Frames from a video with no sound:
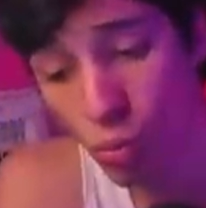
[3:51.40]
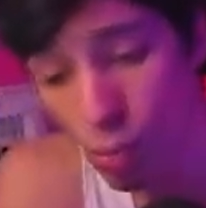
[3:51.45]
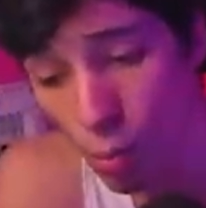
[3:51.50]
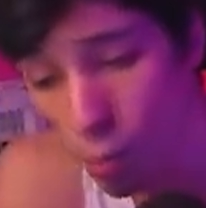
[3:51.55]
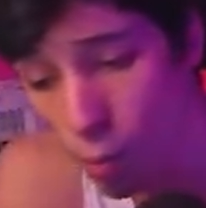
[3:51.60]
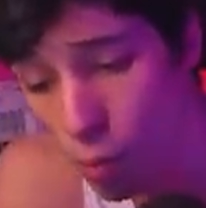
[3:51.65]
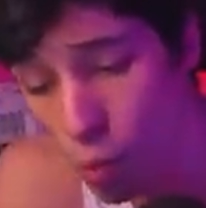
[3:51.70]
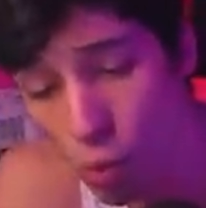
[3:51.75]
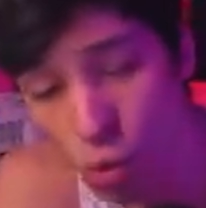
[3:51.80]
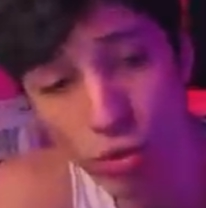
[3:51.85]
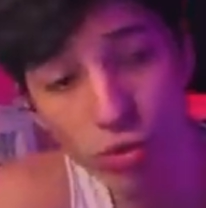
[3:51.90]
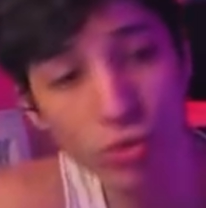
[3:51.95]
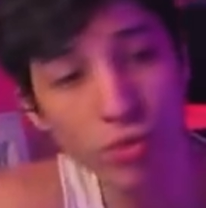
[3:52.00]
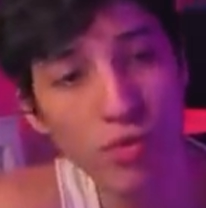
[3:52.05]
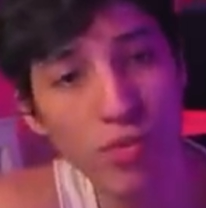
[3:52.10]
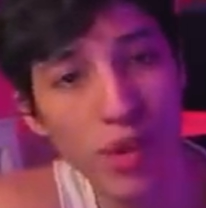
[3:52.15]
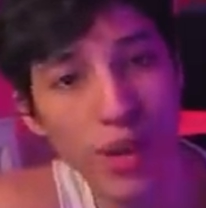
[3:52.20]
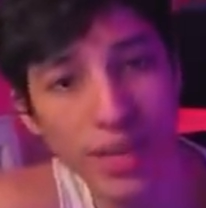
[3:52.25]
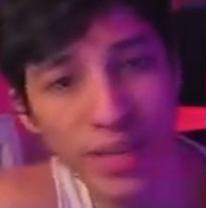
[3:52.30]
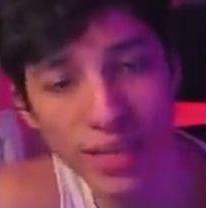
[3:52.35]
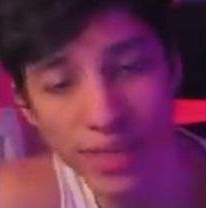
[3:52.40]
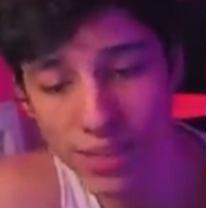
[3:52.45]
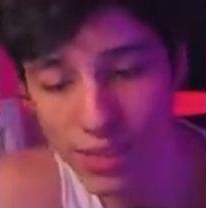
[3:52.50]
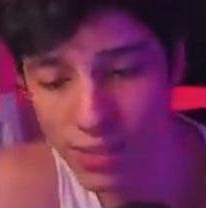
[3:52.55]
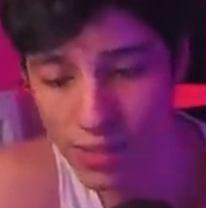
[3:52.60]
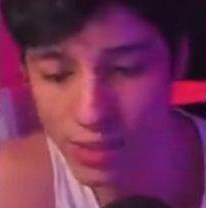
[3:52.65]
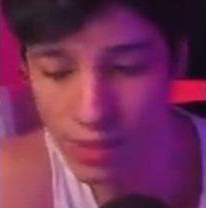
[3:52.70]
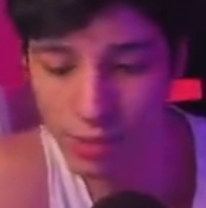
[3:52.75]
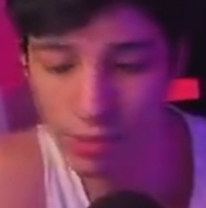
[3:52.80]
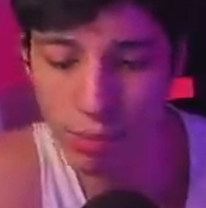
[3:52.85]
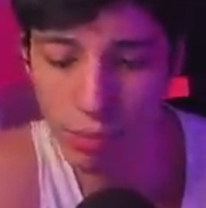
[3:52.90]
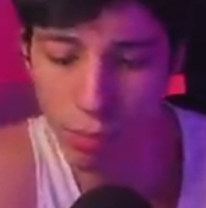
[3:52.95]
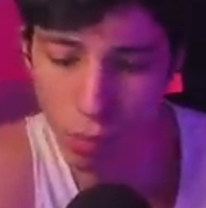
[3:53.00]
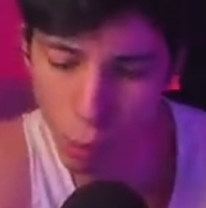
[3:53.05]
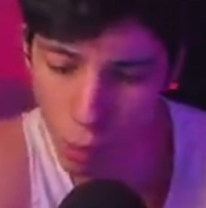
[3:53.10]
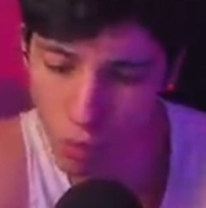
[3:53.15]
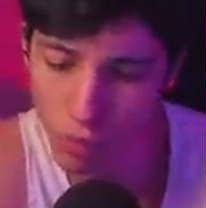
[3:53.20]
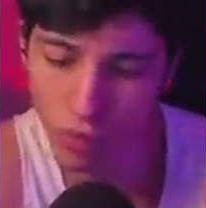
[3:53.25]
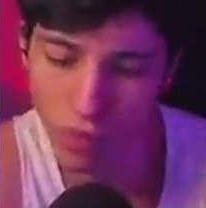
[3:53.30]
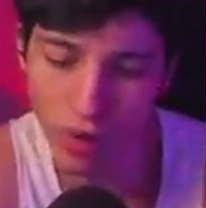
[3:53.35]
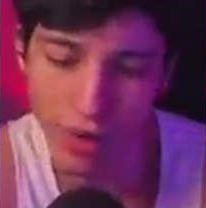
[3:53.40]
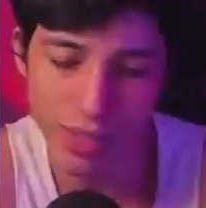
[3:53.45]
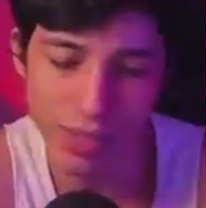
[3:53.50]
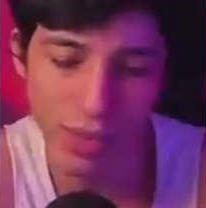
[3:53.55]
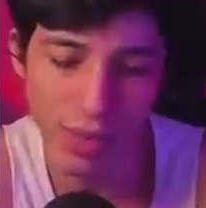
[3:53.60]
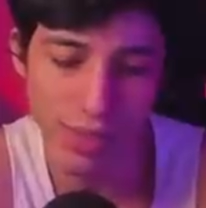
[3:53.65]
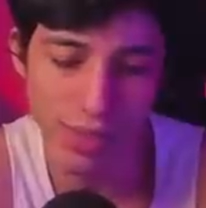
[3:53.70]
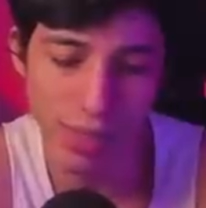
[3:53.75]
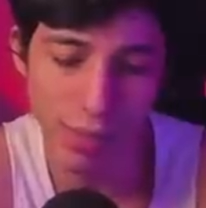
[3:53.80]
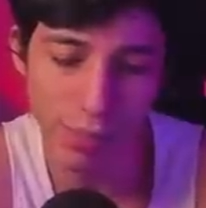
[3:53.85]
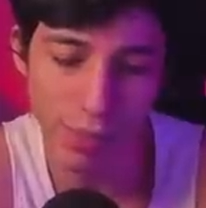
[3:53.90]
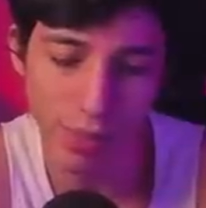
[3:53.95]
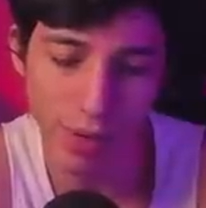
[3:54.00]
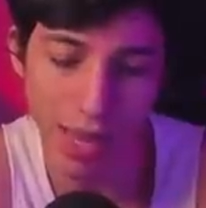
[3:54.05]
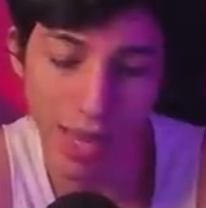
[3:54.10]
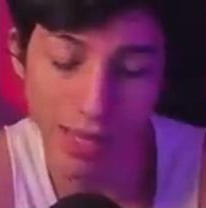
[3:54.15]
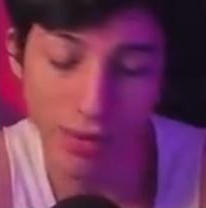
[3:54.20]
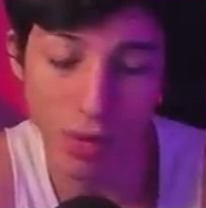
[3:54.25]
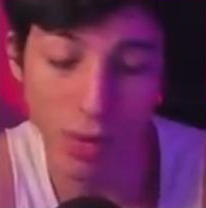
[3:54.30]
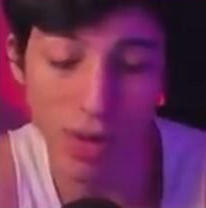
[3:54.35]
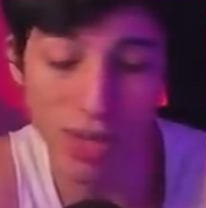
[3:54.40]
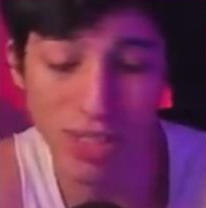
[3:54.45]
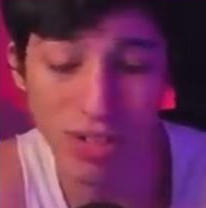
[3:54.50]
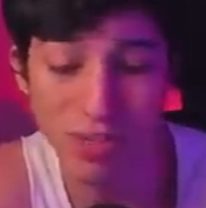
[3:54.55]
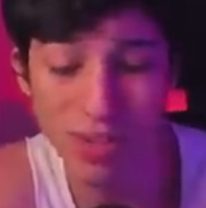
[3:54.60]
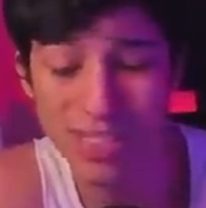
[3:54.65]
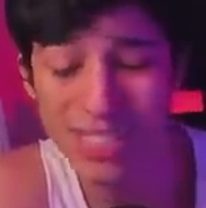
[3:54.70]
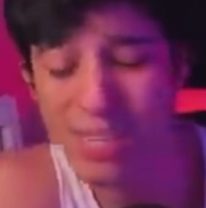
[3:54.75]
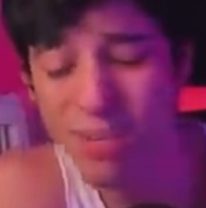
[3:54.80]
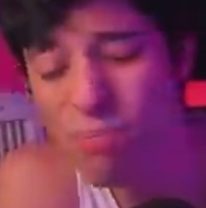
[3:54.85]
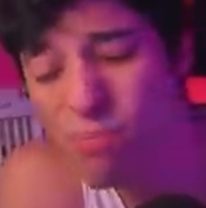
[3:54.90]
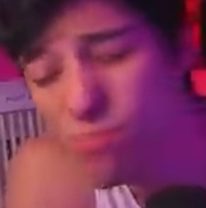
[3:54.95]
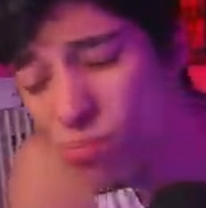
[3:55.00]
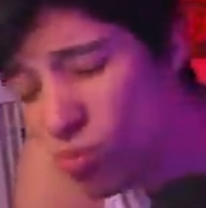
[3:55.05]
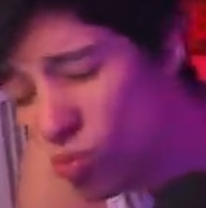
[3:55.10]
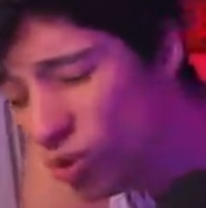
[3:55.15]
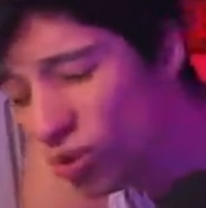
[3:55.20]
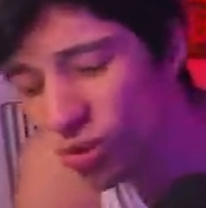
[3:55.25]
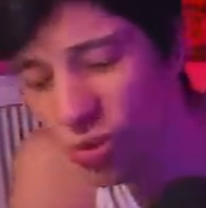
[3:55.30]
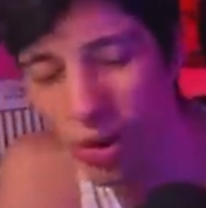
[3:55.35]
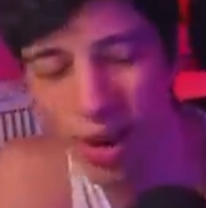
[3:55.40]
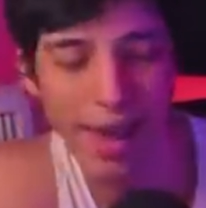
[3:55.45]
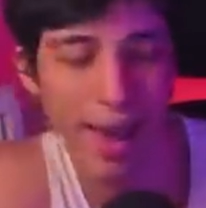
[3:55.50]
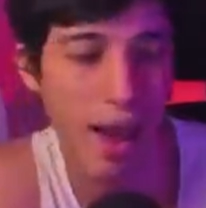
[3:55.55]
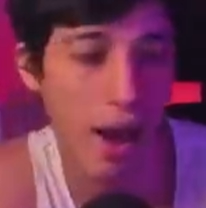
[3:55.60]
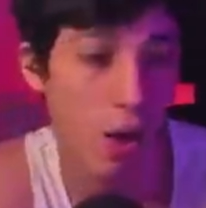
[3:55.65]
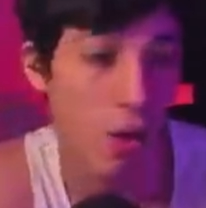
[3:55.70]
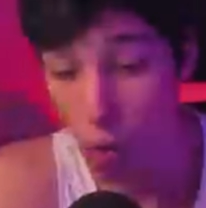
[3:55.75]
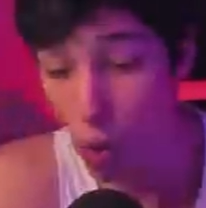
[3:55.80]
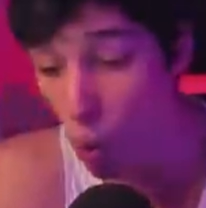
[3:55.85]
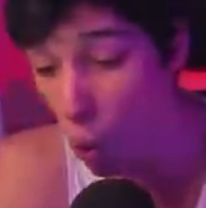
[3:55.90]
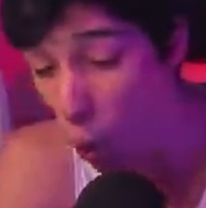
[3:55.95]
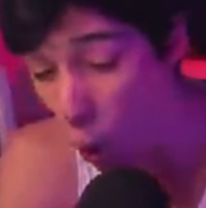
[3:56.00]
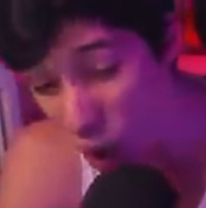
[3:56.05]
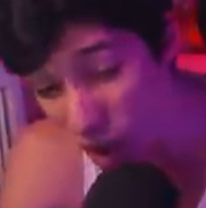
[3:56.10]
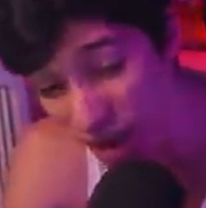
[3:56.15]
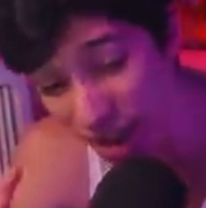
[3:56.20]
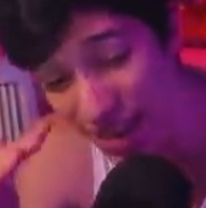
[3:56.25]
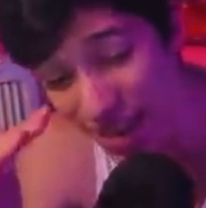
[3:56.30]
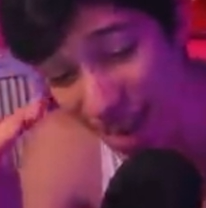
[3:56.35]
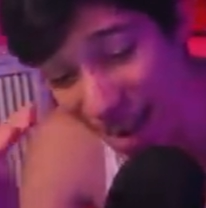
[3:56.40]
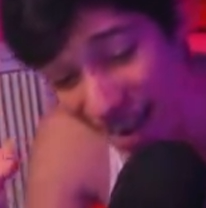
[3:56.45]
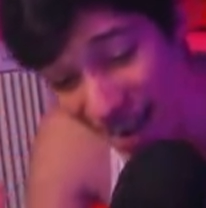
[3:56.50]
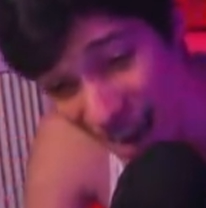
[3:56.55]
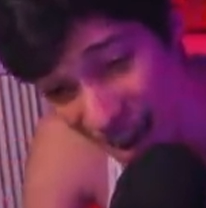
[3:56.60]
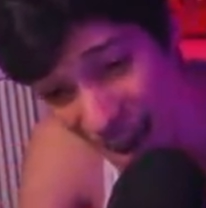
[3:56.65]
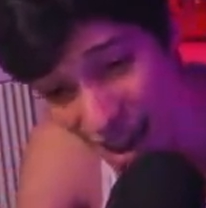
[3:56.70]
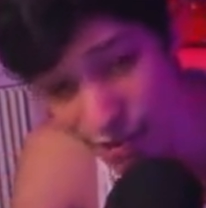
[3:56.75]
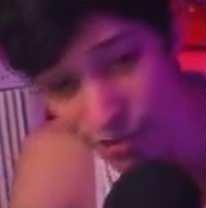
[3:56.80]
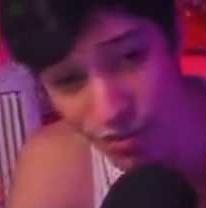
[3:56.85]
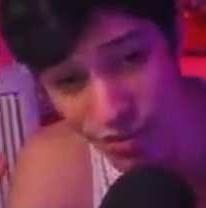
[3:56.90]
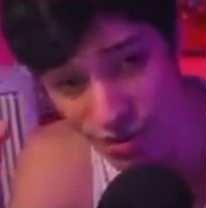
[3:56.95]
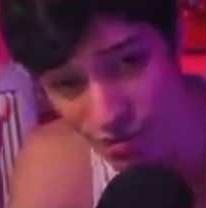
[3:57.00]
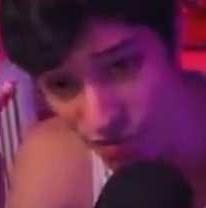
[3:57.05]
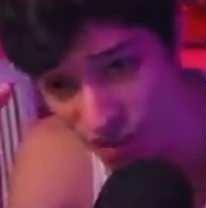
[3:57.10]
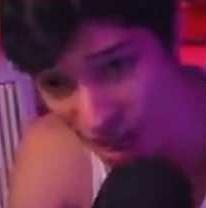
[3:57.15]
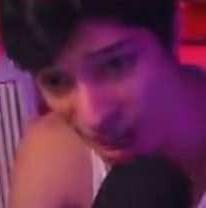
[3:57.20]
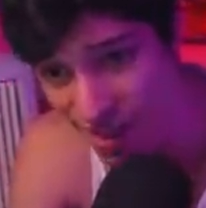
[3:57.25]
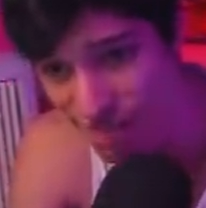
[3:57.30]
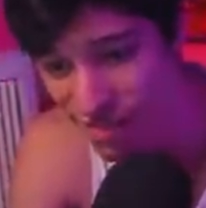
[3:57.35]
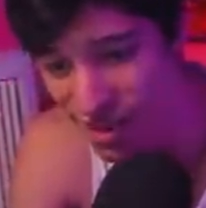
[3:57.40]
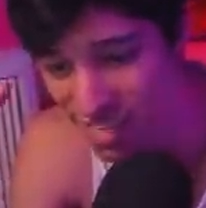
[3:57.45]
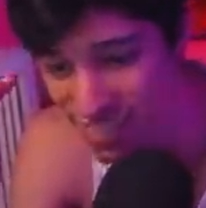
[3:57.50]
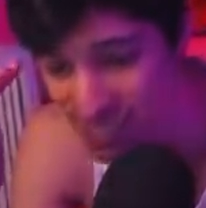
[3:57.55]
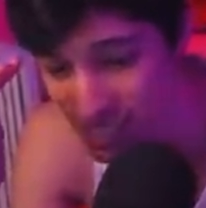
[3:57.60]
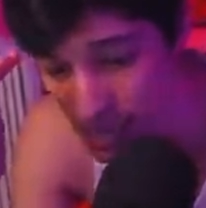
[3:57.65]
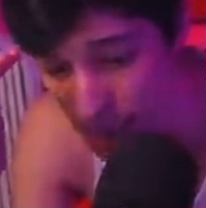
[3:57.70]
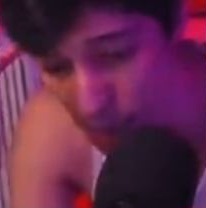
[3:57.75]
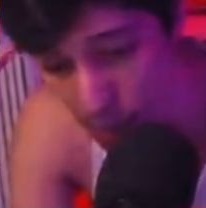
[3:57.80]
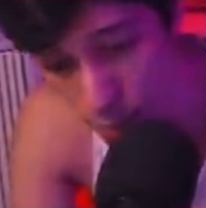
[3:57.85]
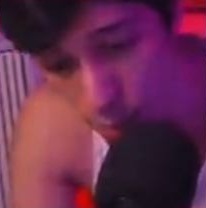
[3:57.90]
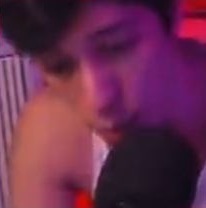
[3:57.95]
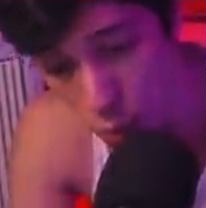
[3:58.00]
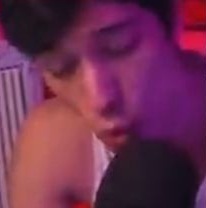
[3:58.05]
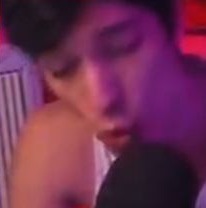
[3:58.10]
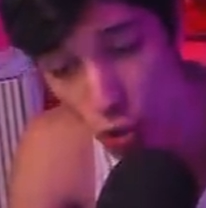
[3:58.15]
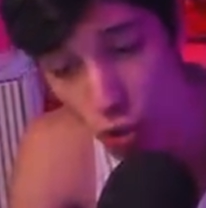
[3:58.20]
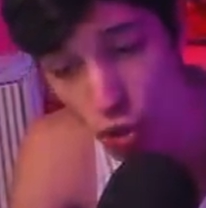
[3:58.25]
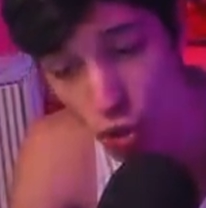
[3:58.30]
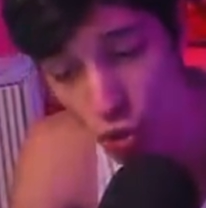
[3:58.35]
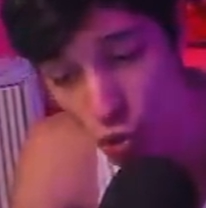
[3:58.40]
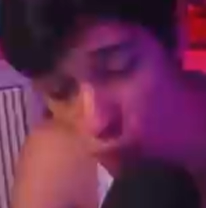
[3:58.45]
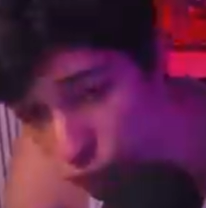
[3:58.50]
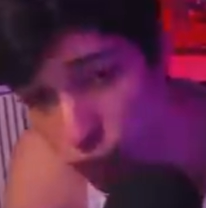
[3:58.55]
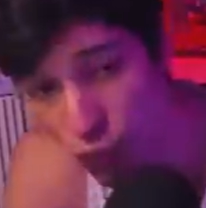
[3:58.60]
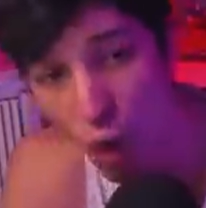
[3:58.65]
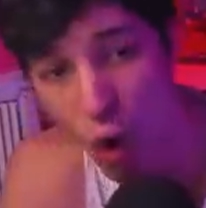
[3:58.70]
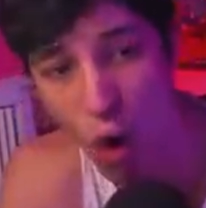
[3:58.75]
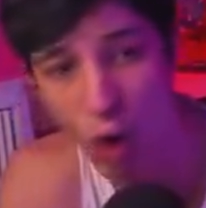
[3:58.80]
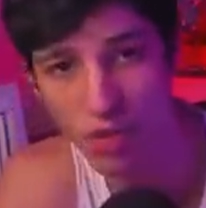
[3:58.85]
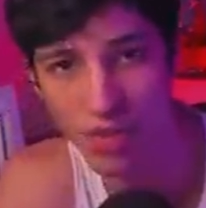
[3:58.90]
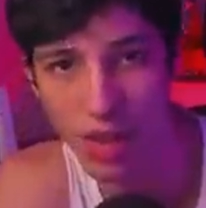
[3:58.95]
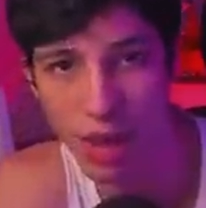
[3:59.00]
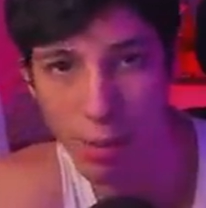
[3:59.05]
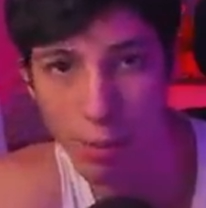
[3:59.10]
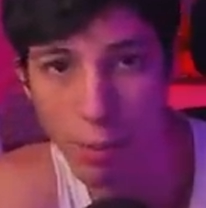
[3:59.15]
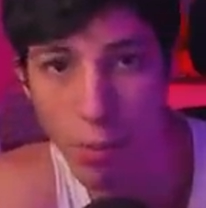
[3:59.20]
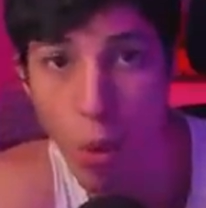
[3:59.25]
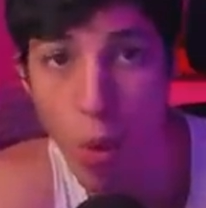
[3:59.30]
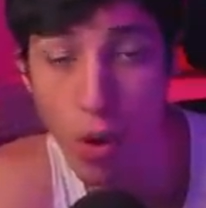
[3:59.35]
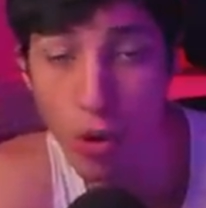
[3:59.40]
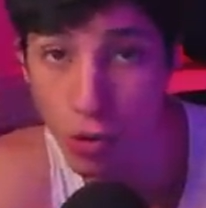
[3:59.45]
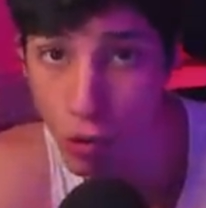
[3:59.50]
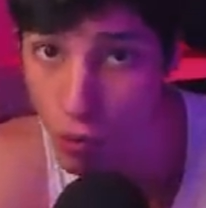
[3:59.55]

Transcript: muito feliz, muito feliz com esse campeonato. Eu acho que vai ser muito legal. Cola na live, velho, vai ser muito foda, muito